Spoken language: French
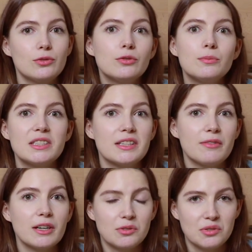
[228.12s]
toutes mes
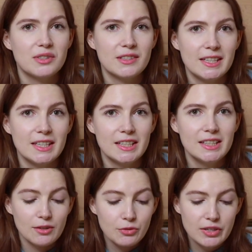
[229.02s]
affaires de ce cellier
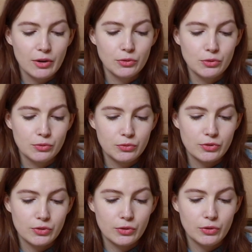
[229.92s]
et on s'est rendu
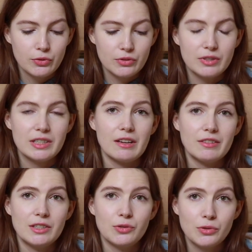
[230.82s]
compte que
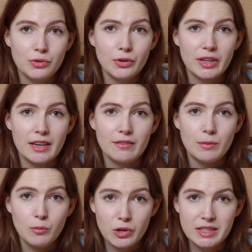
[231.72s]
j'avais des chaussures qui
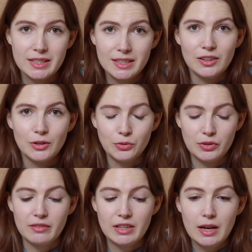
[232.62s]
avaient moisi. Euh,
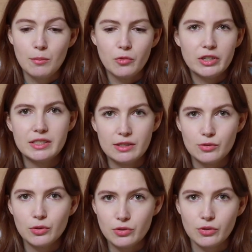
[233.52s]
donc il y avait de la
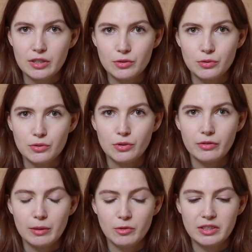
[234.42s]
moisissure sur les
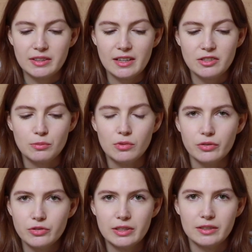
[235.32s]
chaussures, vraiment des taches
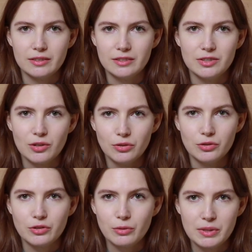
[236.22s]
blanches, des, sortes
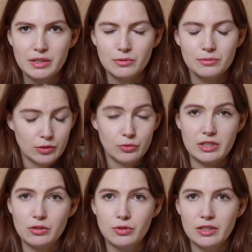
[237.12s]
de champignons. Et donc
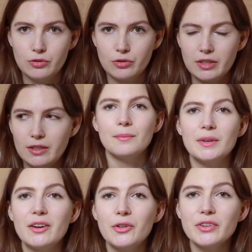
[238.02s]
j'ai dû les jeter.
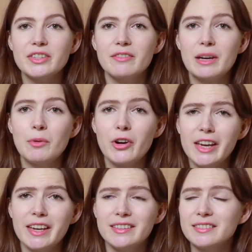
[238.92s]
Mais là encore, c'est vraiment
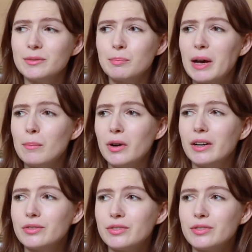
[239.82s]
rien hein, par rapport à